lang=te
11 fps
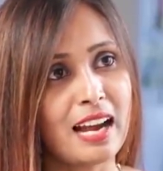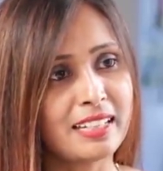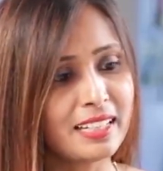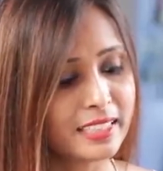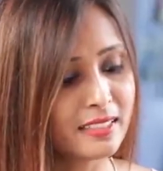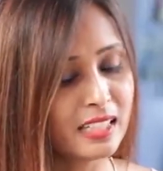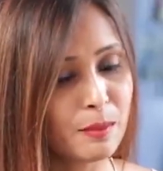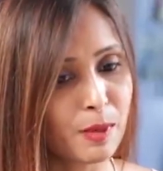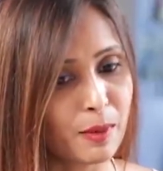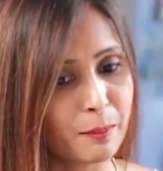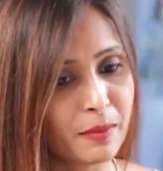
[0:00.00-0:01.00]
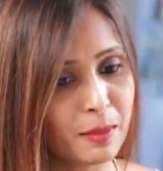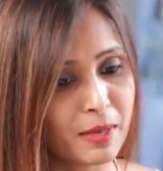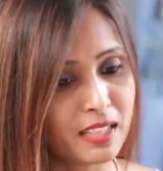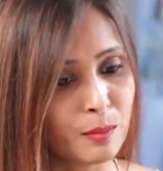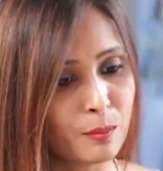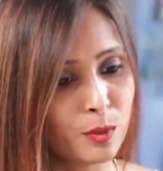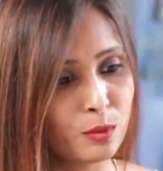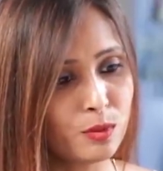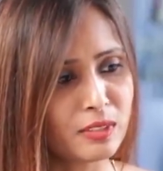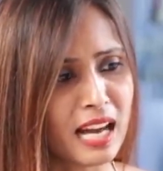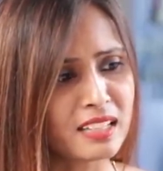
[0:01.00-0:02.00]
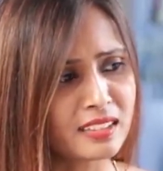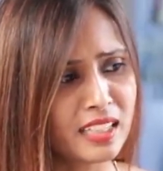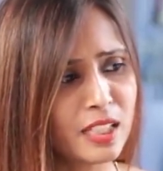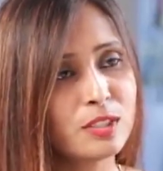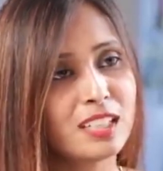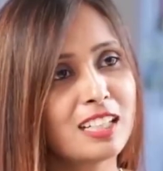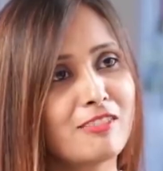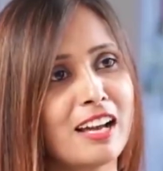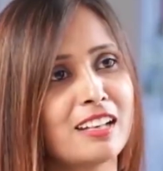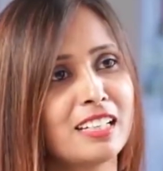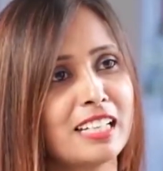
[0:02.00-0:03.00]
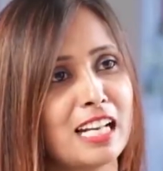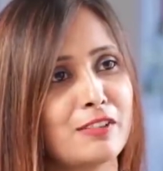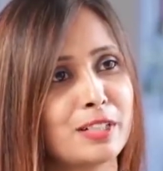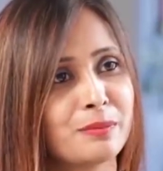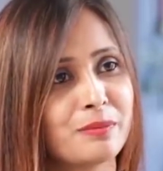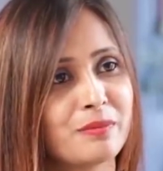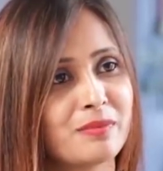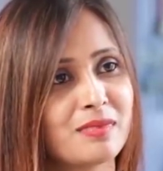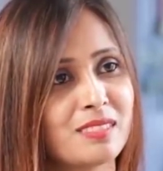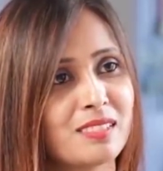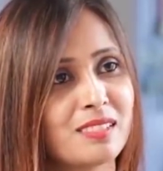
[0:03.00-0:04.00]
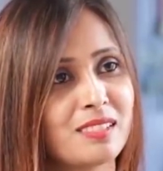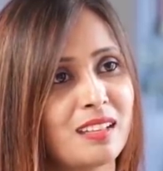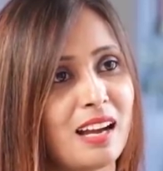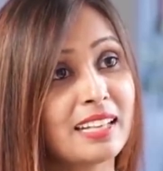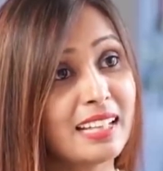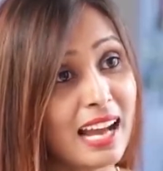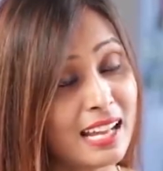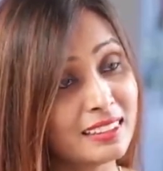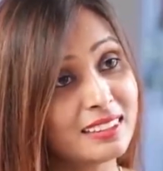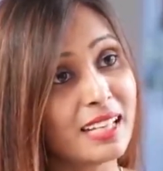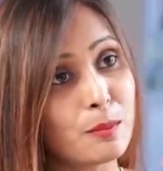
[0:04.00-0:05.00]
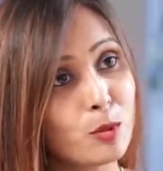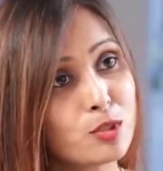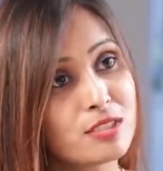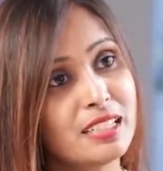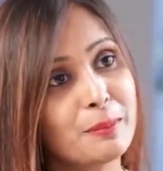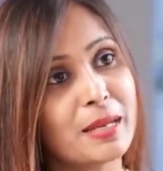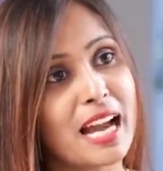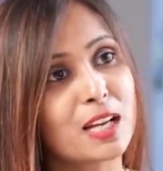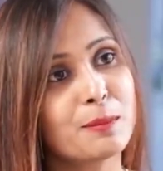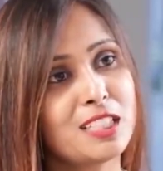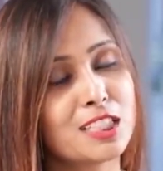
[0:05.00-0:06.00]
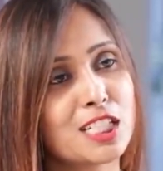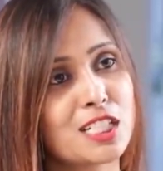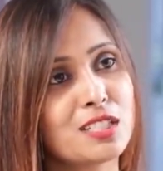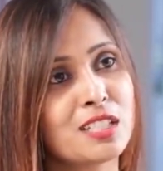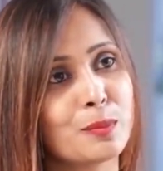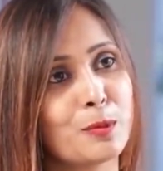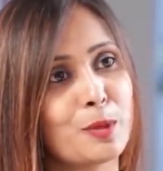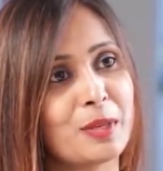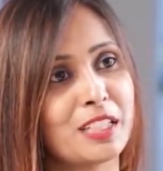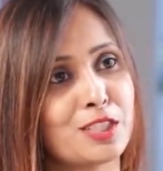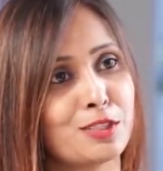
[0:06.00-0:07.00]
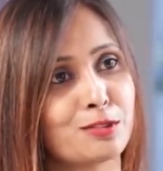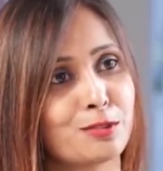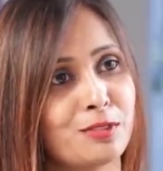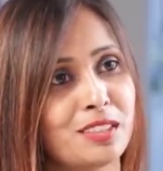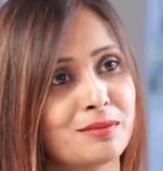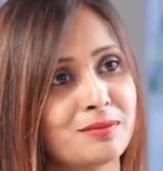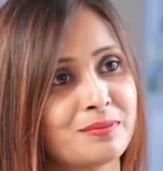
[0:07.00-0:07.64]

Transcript: అంటే లిటరల్లీ మా మమ్మీ మా తమ్ముడు నాకు తెలియకుండానే వాళ్ళని కలవడం అంటే అంత ఎమోషనల్లీ బ్లాక్మెయిల్ చేసేసి గ్రిప్లో పెట్టేసేసుకుంది